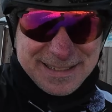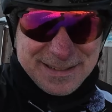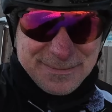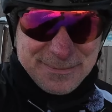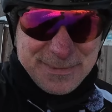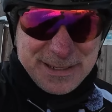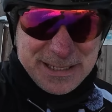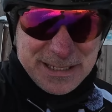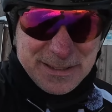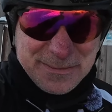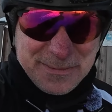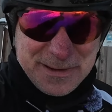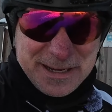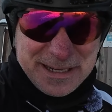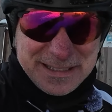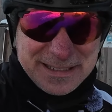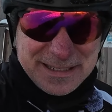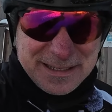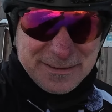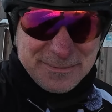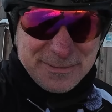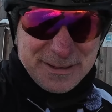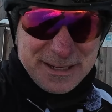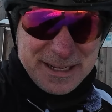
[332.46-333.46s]
die ich mitgebracht
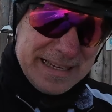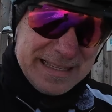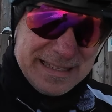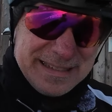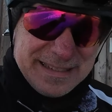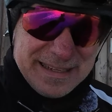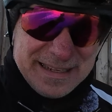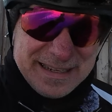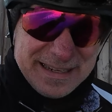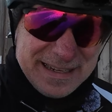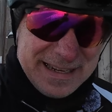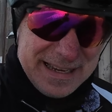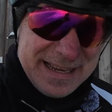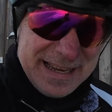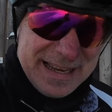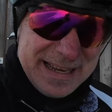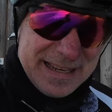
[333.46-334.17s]
habe. Die ganze